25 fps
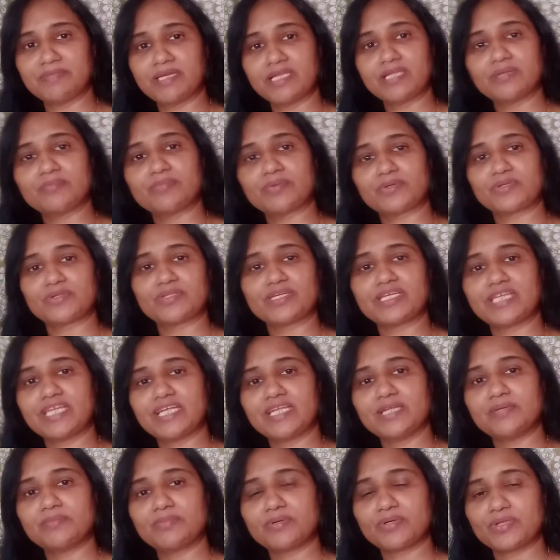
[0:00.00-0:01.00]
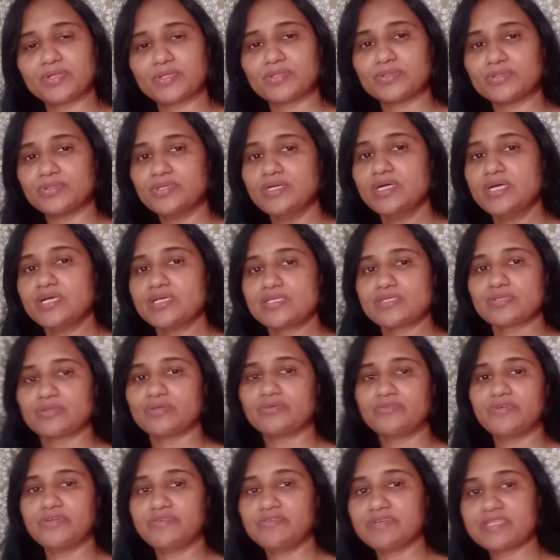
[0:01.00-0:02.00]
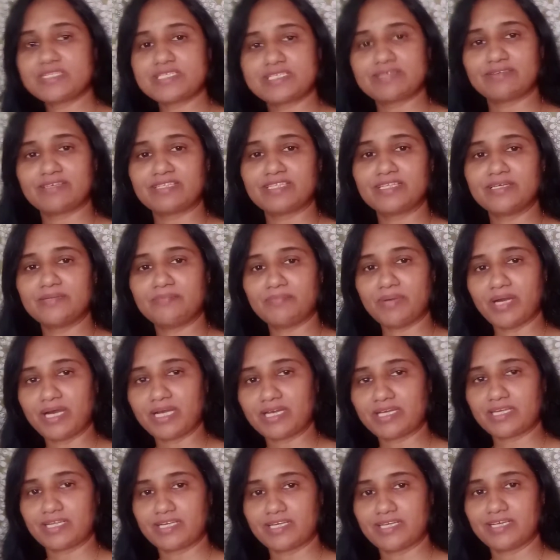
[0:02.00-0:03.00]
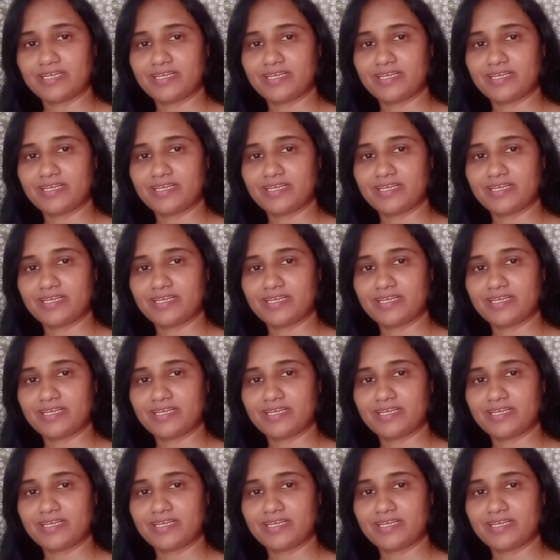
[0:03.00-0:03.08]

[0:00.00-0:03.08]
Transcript: மேலே போகிறதோ கீழே போகிறதோ ஸோ வியூவர்ஸ் வந்து பார்க்குற